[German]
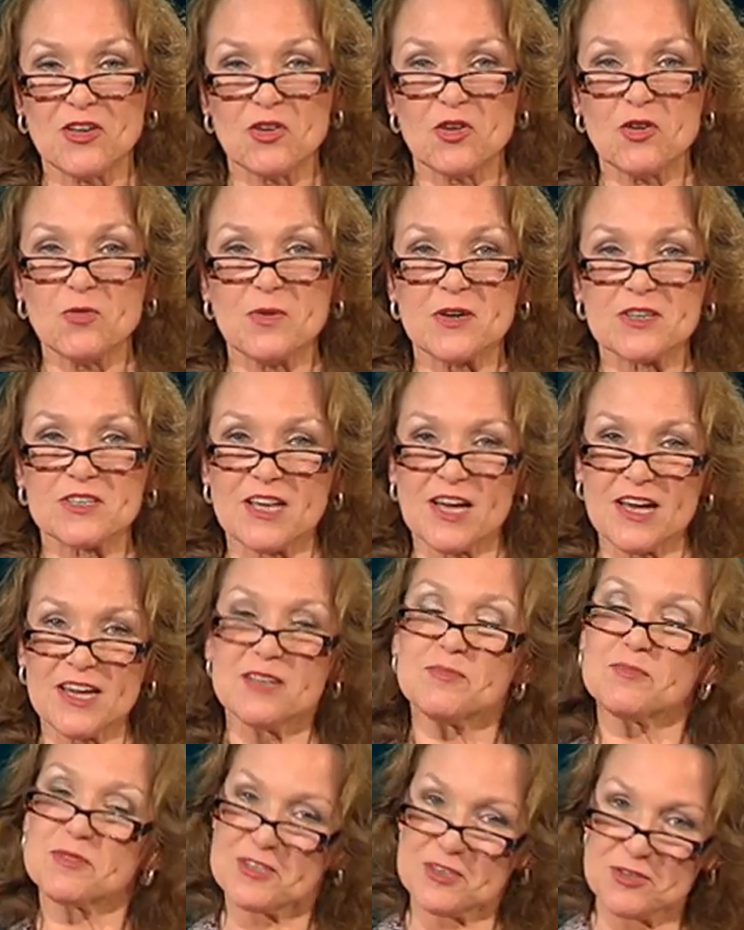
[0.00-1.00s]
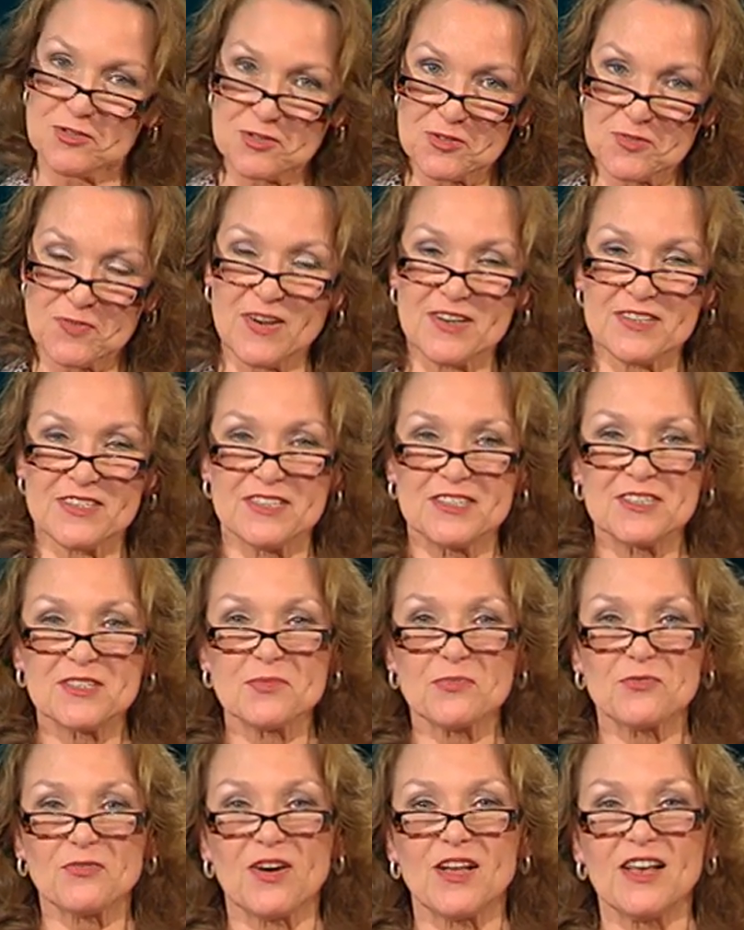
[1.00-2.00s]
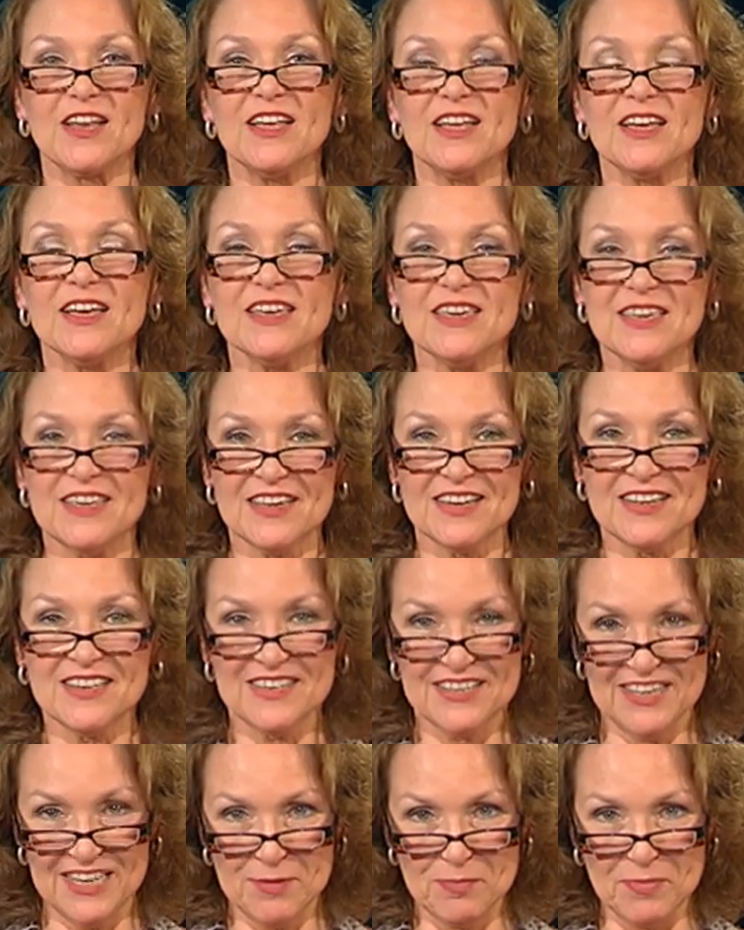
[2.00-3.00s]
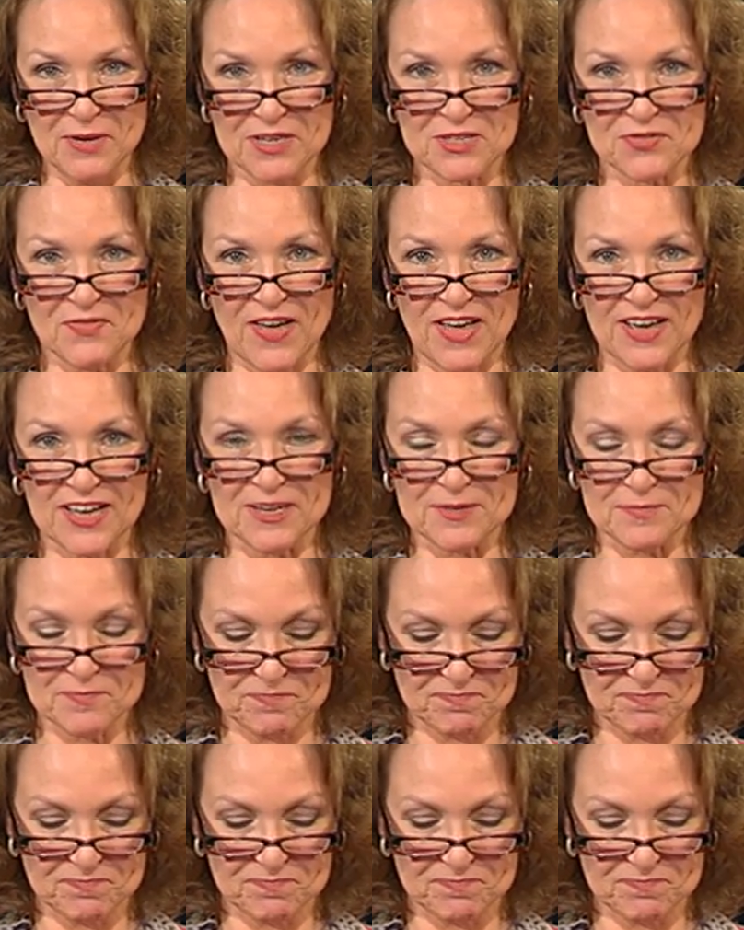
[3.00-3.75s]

über sein beziehungsweise in diesem Fall ihr Lieblingswerk.